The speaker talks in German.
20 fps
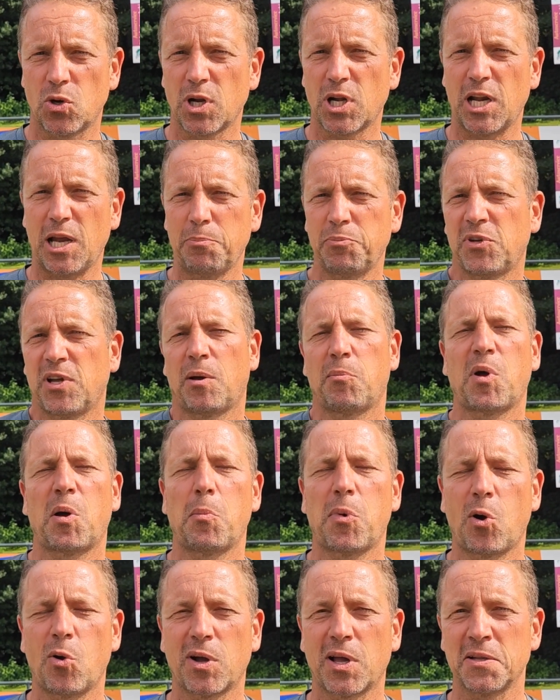schon klappt, haben
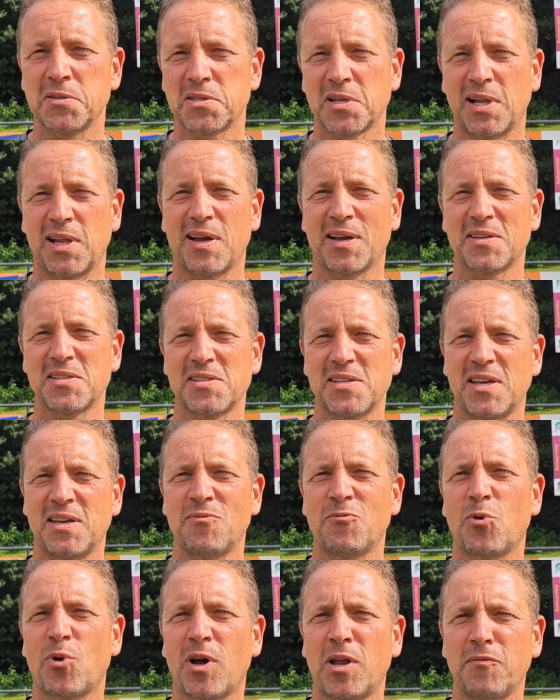aber auch ganz klar
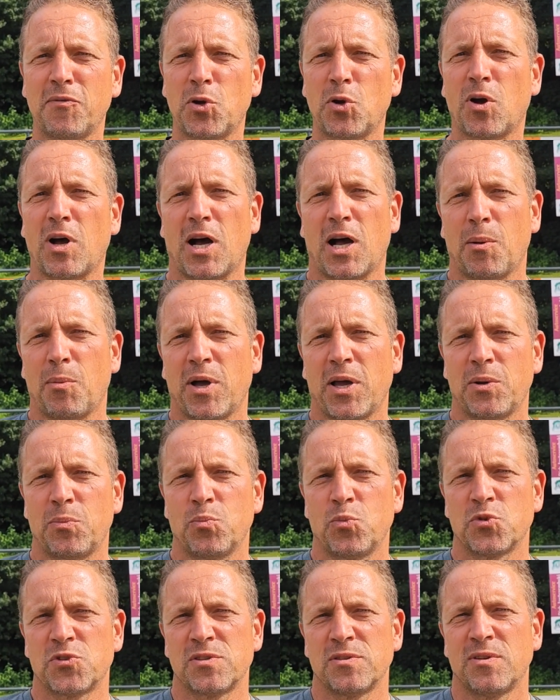gesehen, woran wir noch
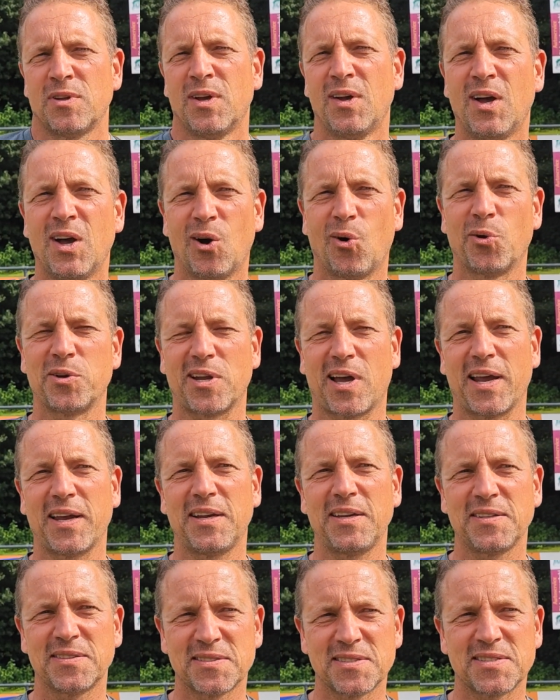arbeiten müssen. Und
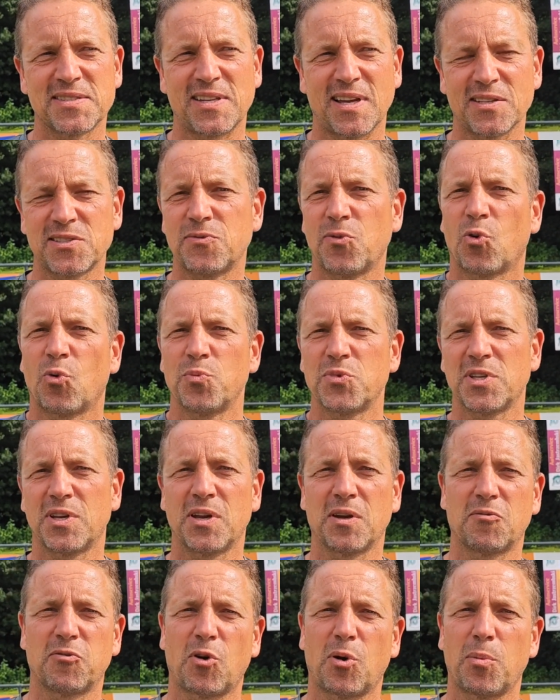eigentlich ist es das, worum es
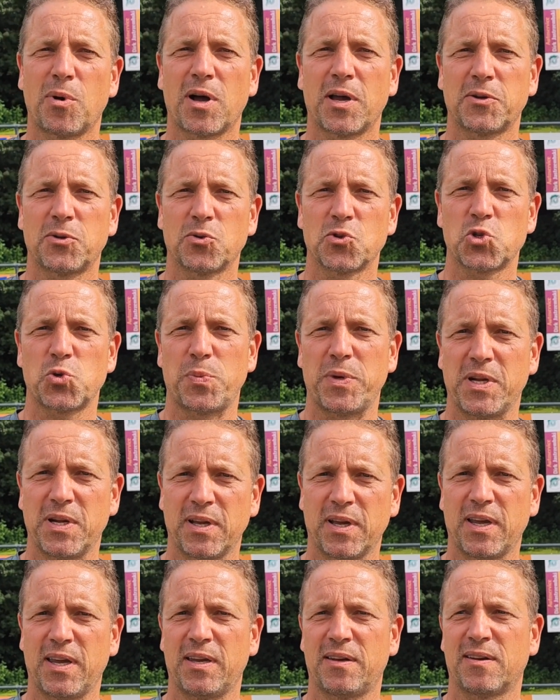in den
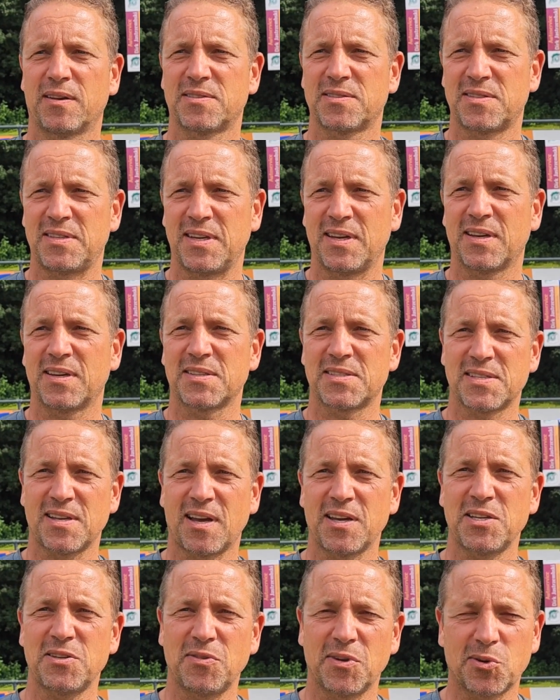Vorbereitungsspielen geht, dass dir
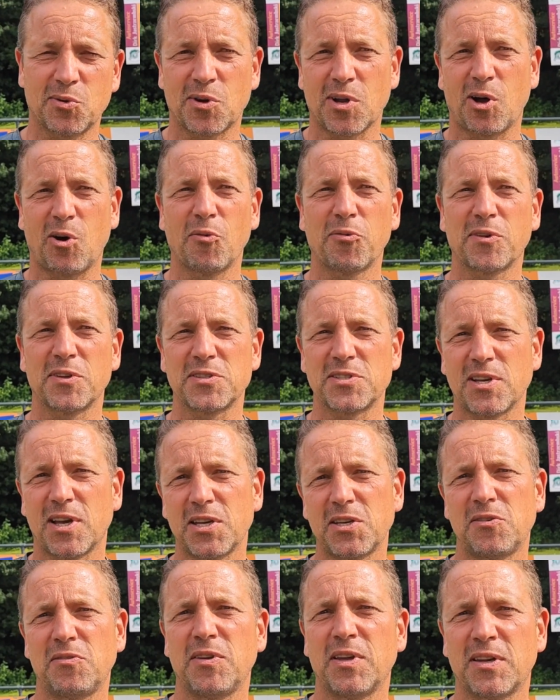gezeigt wird oder
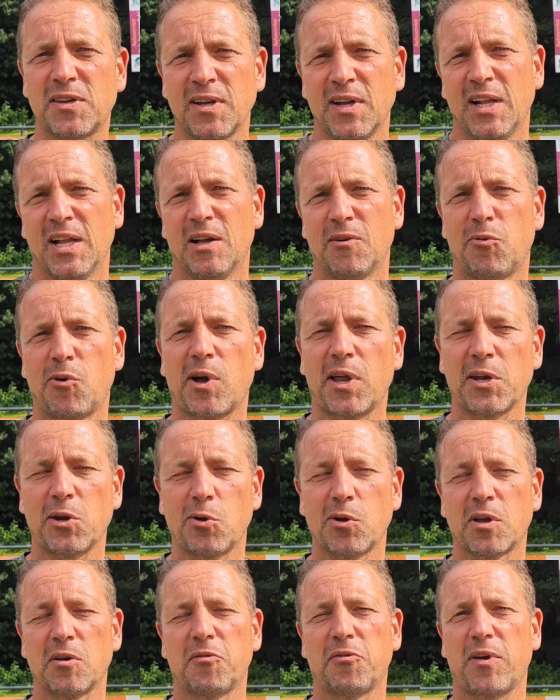aufgezeigt wird, woran
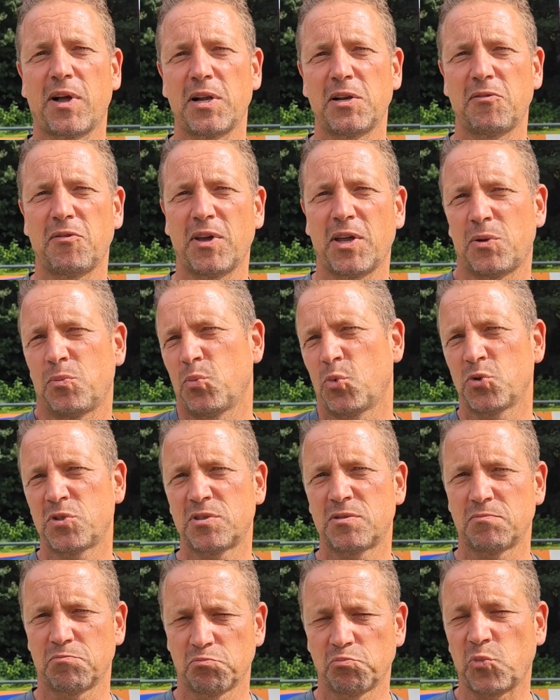noch gefeilt werden
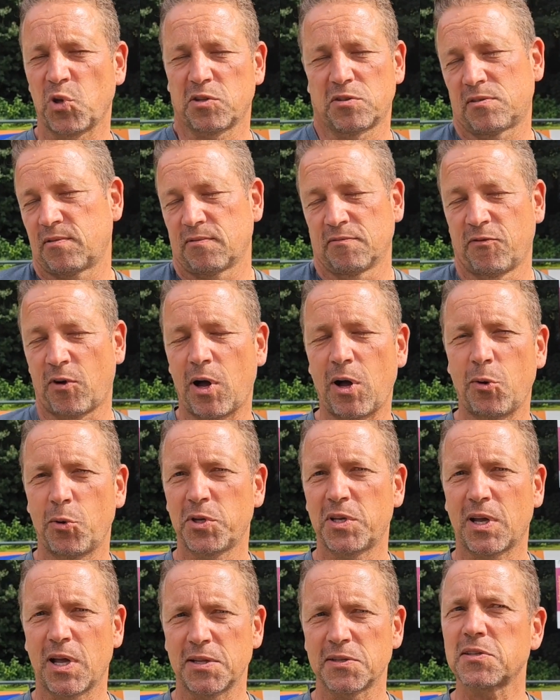muss. Das war
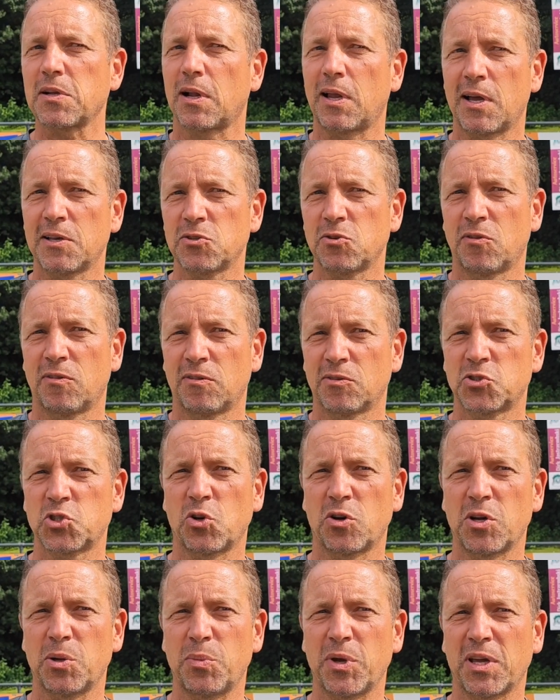heute ganz klar so.
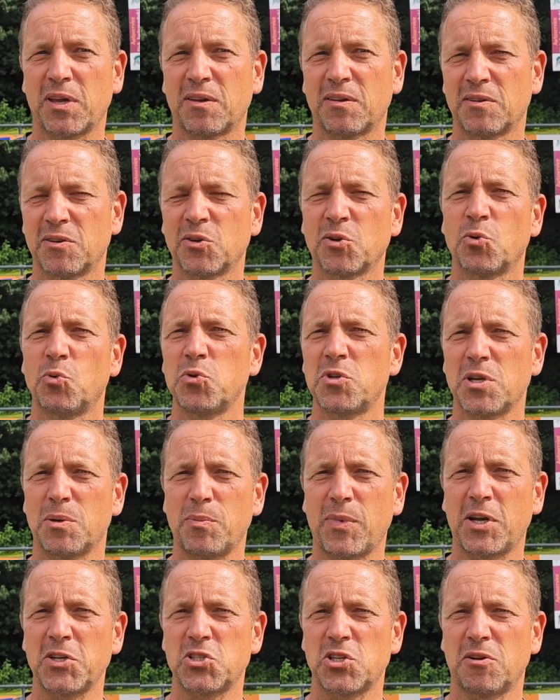Schonnebeck eine
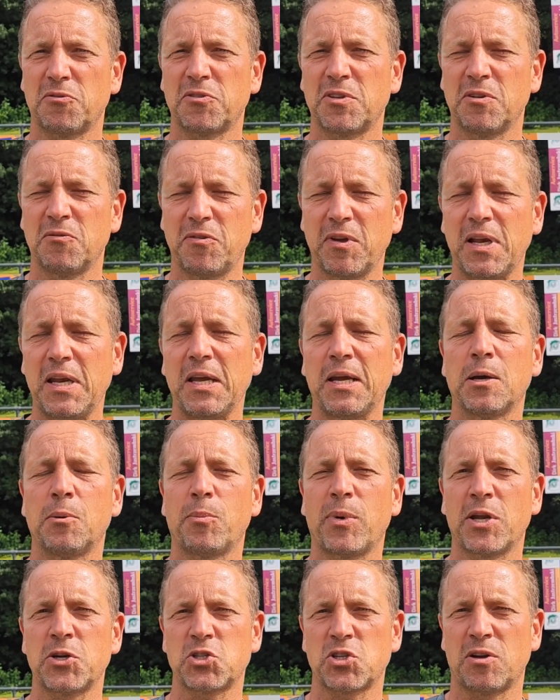gute Mannschaft, eine willige
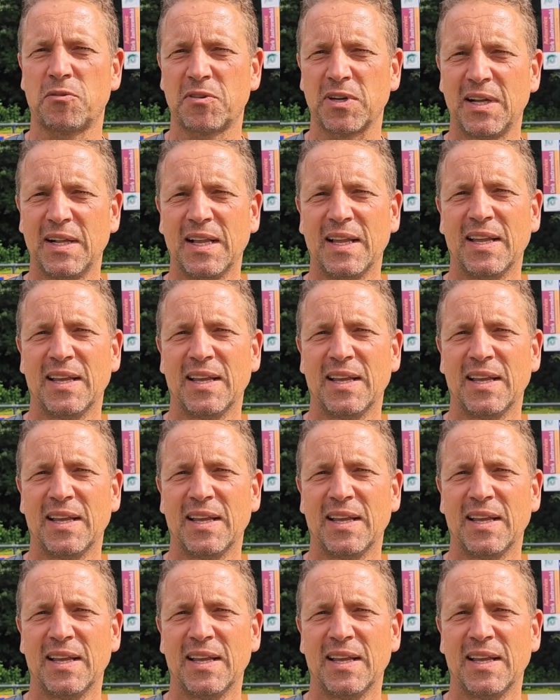Mannschaft,